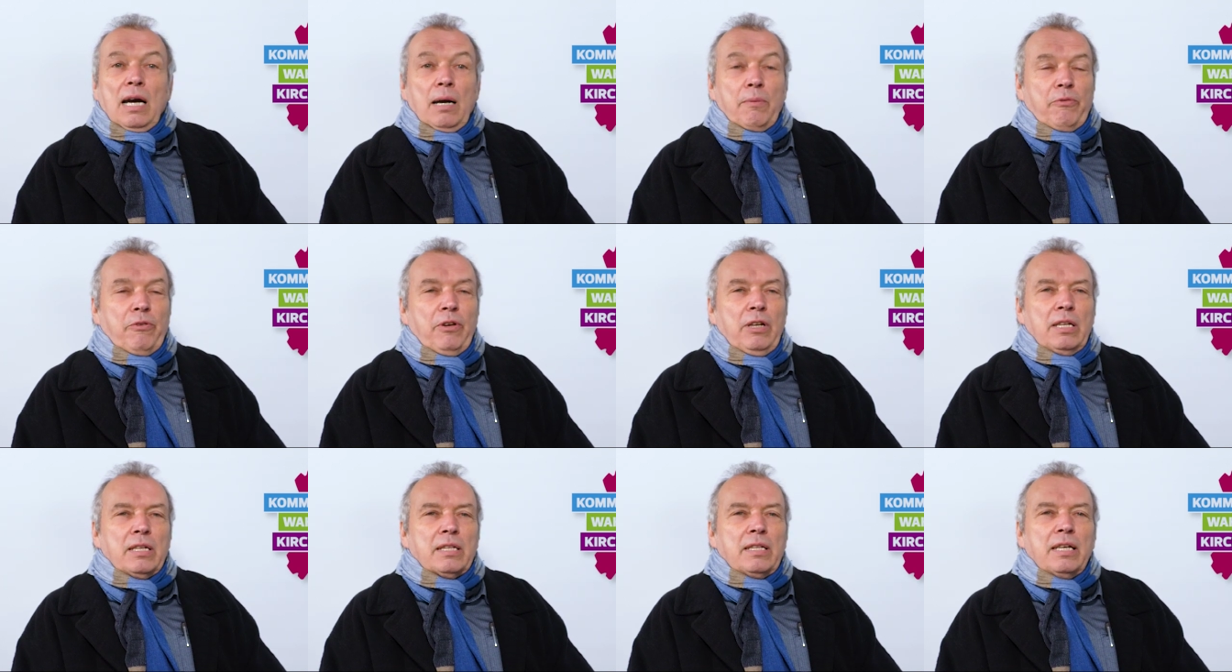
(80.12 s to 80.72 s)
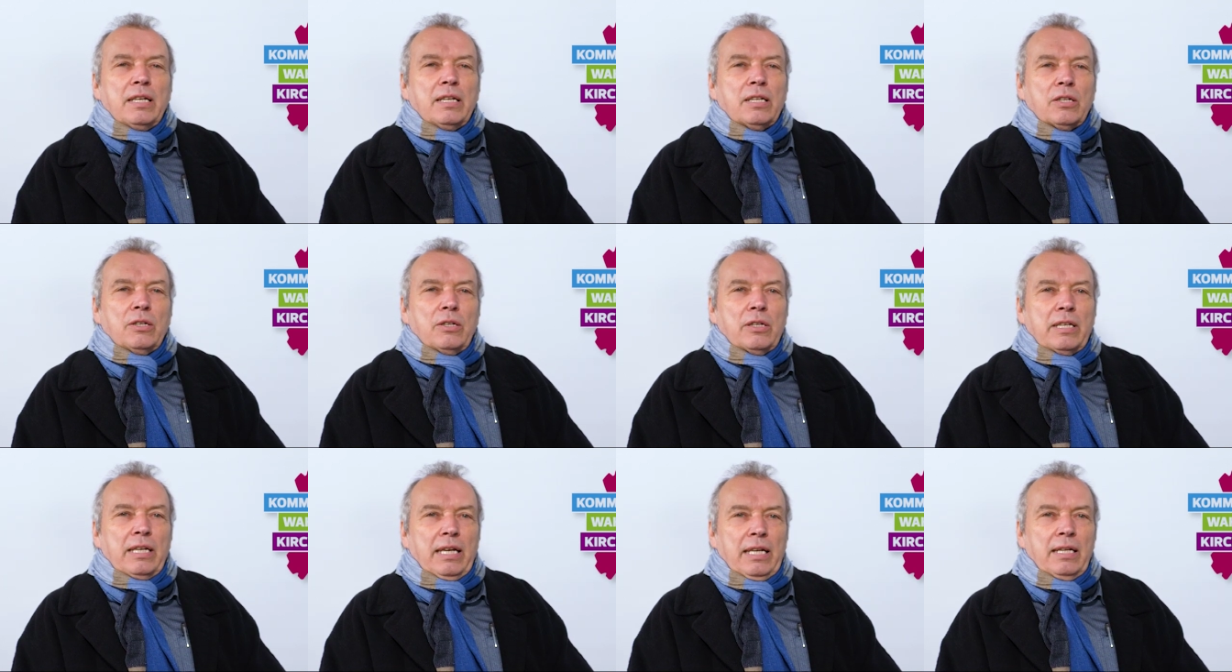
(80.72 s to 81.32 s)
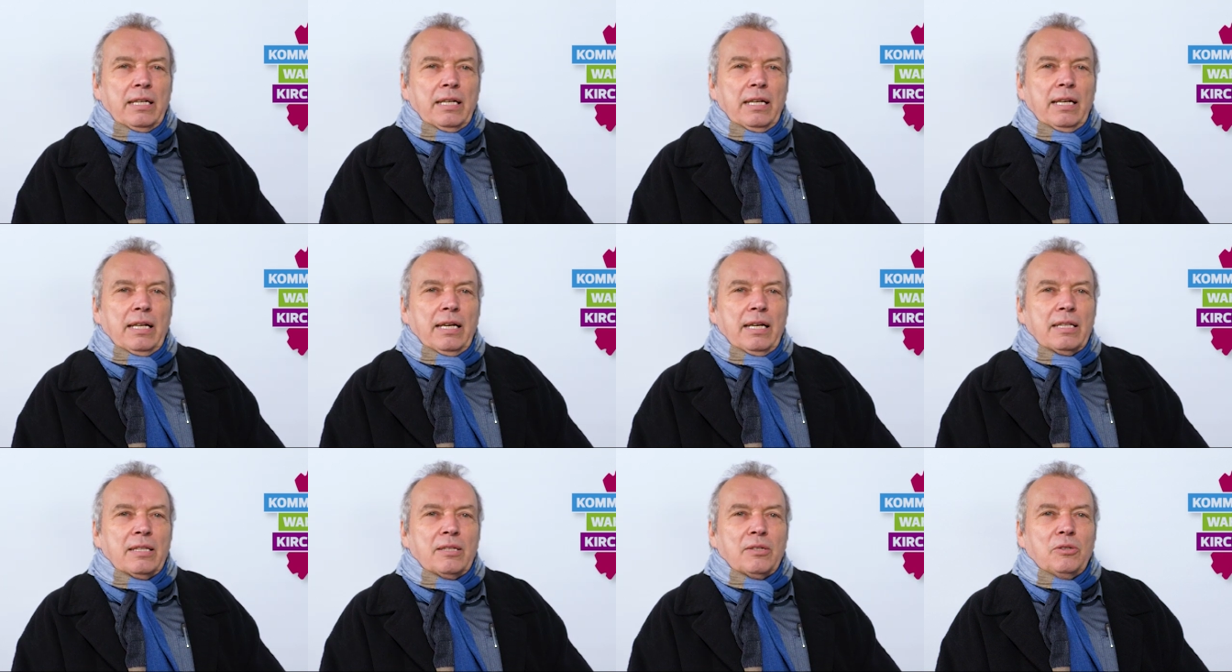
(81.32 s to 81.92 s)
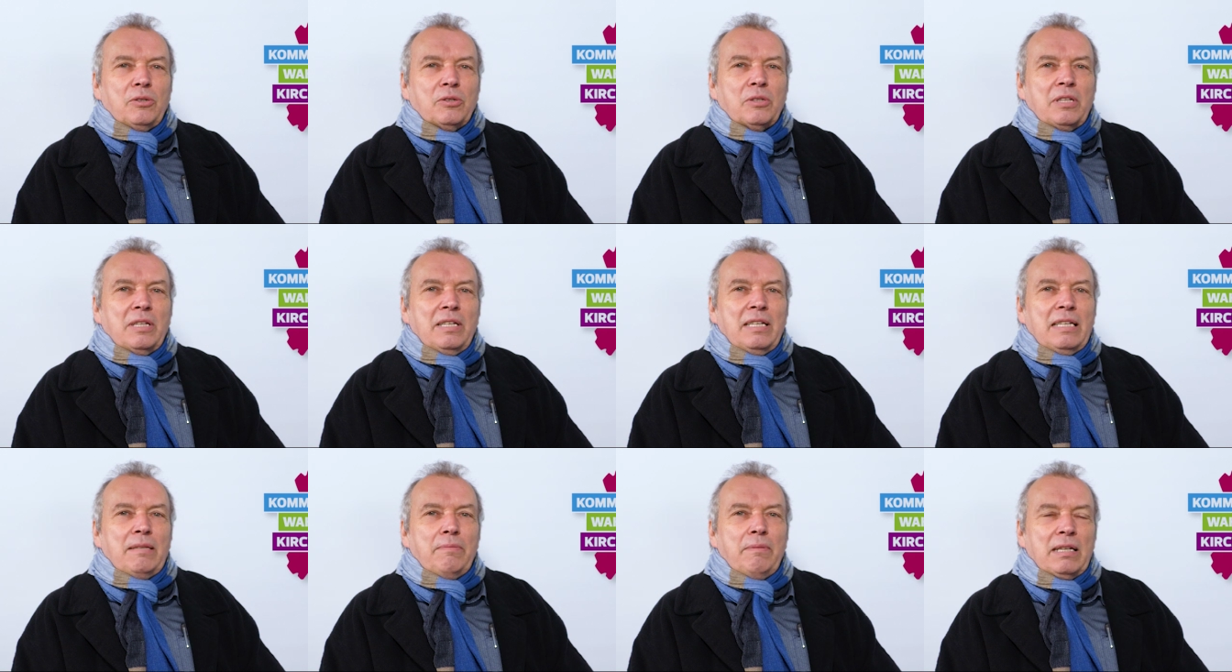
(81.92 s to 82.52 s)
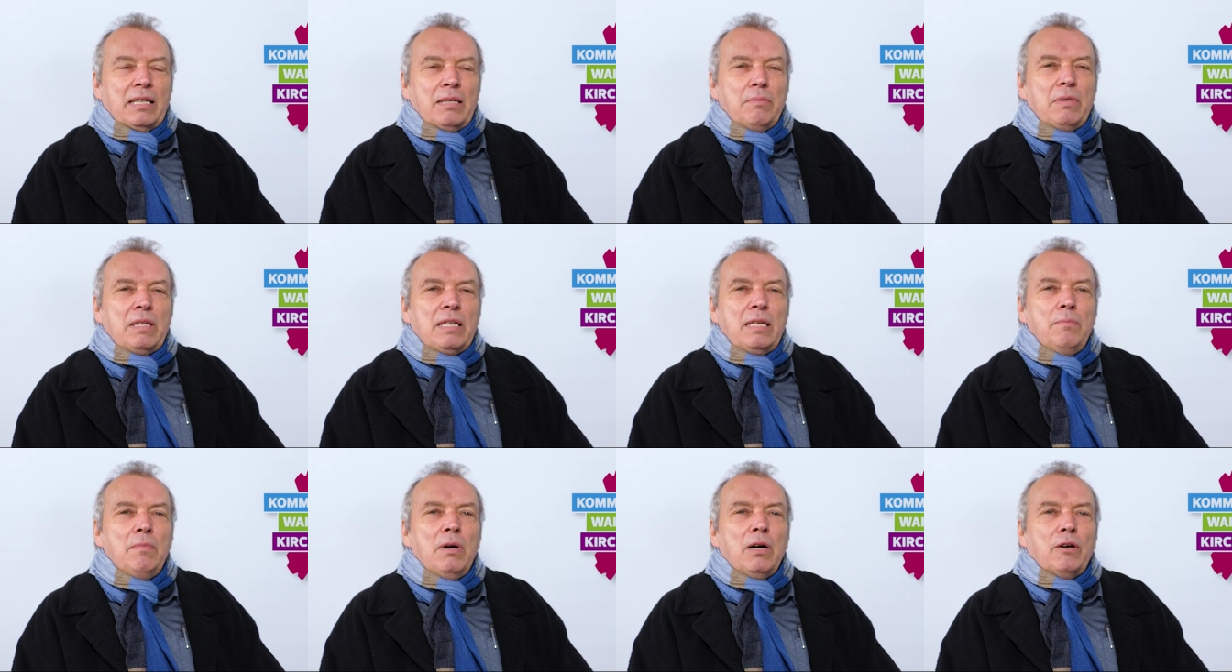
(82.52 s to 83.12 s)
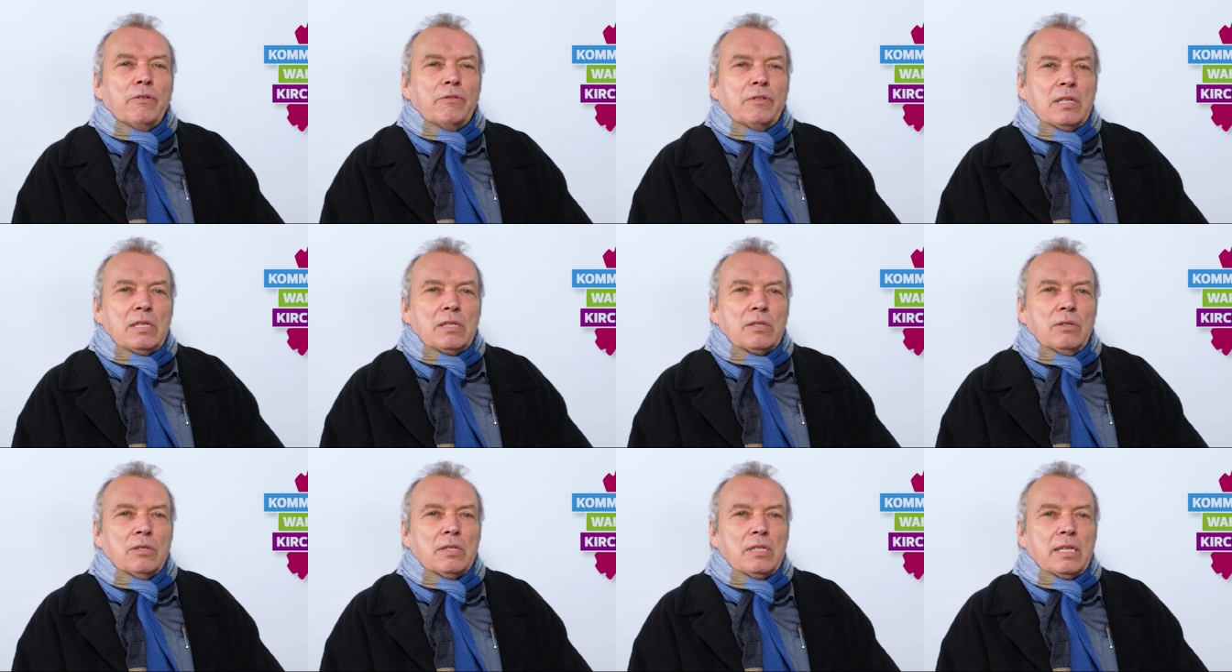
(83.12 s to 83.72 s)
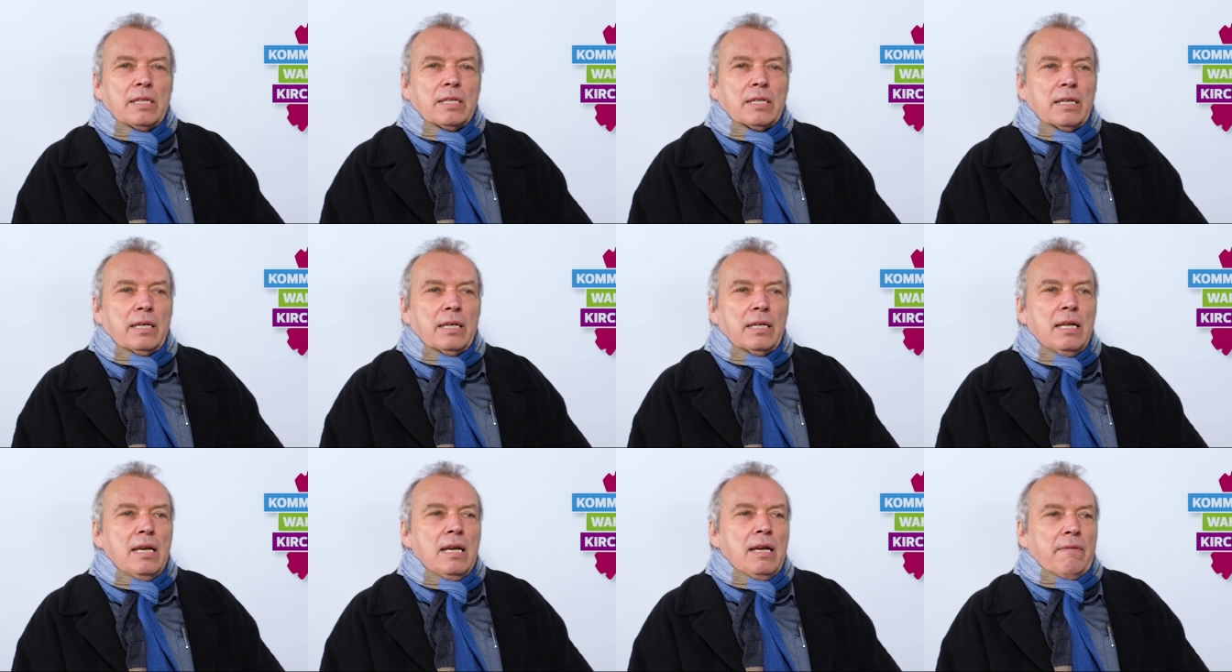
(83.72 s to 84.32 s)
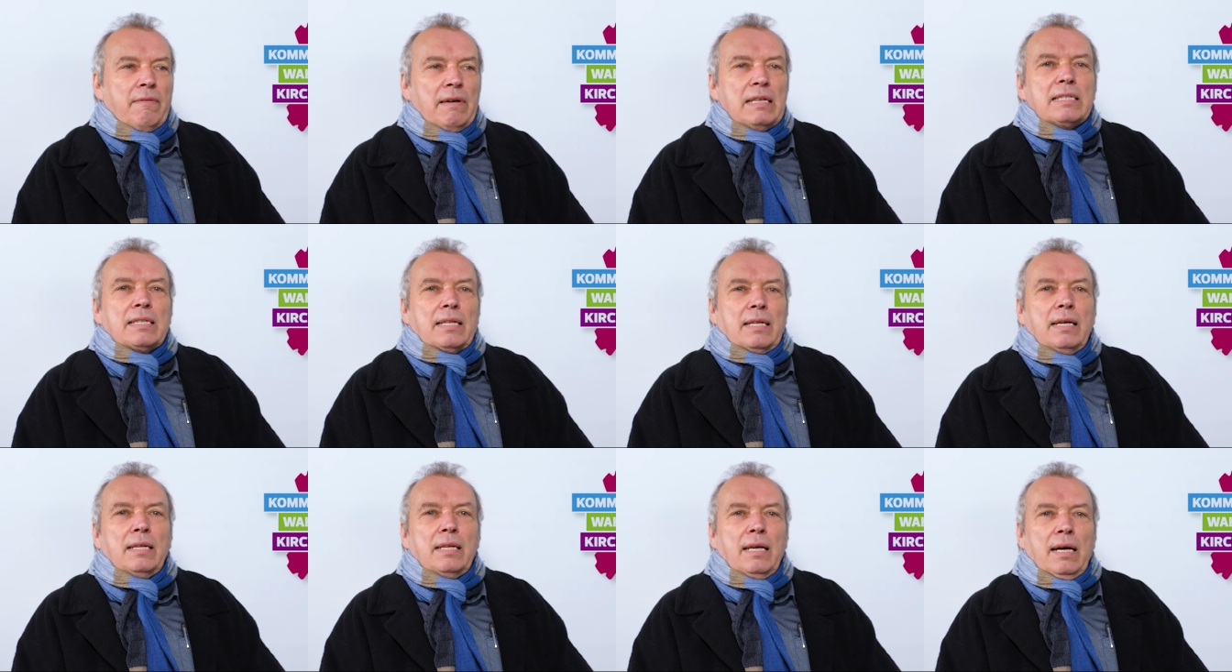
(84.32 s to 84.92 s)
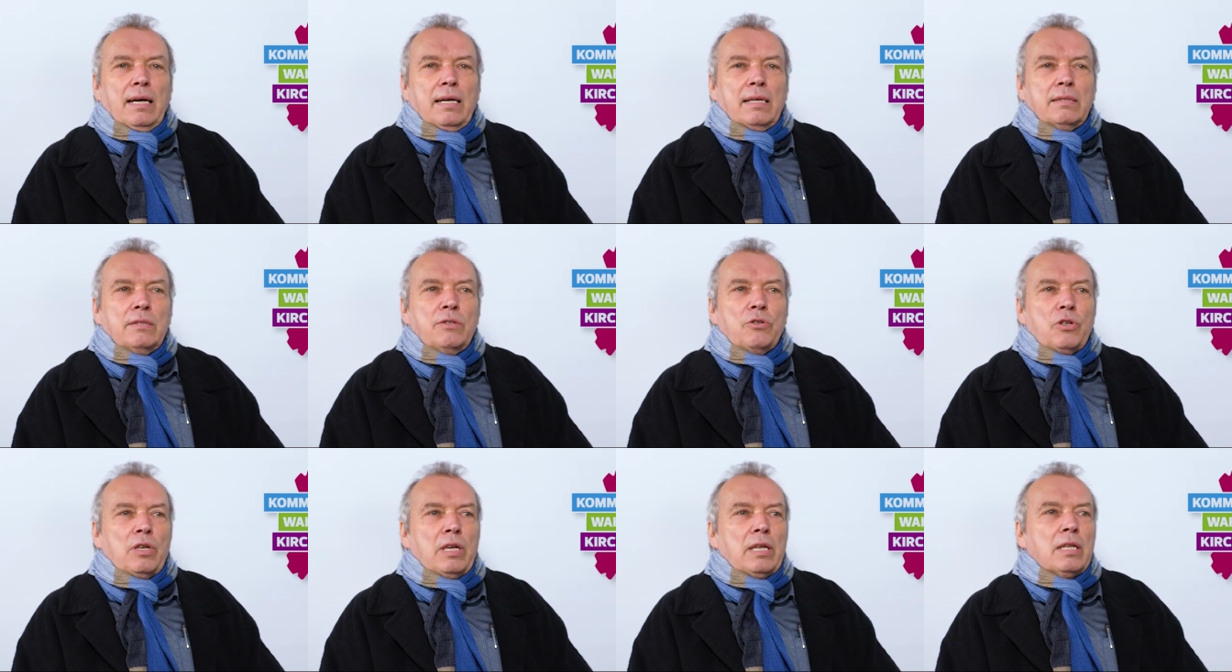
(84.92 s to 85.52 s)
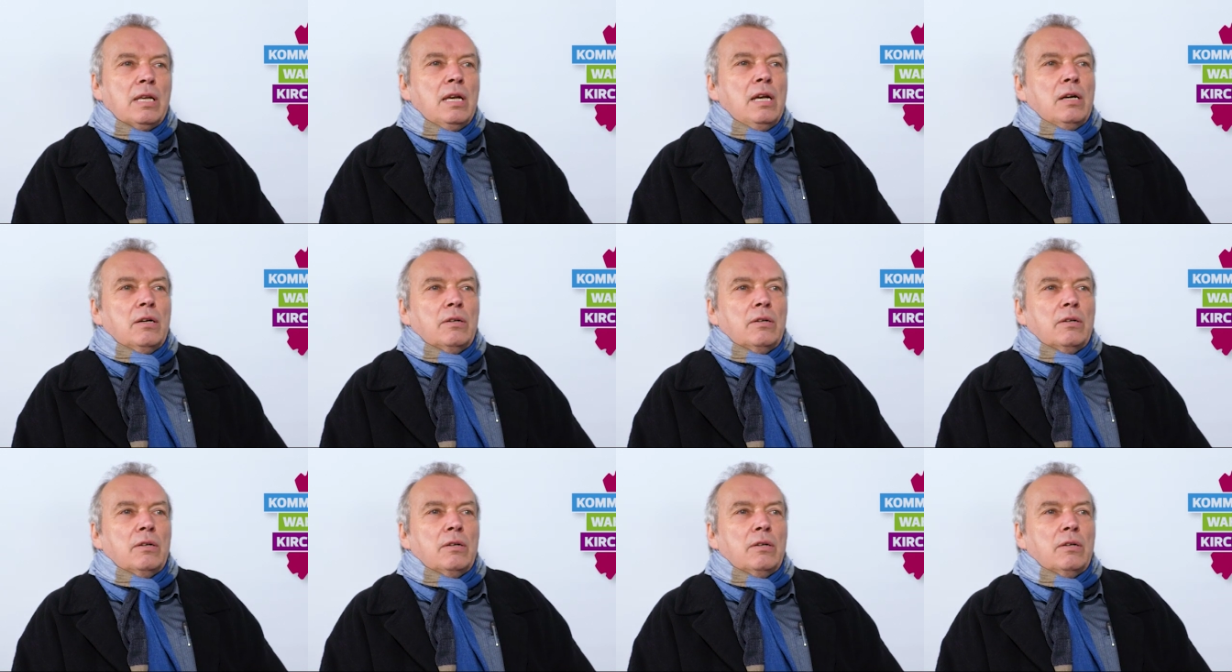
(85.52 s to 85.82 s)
habe viele Dinge neu kennengelernt und ich werde mich immer auf das konzentrieren, was gerade ansteht.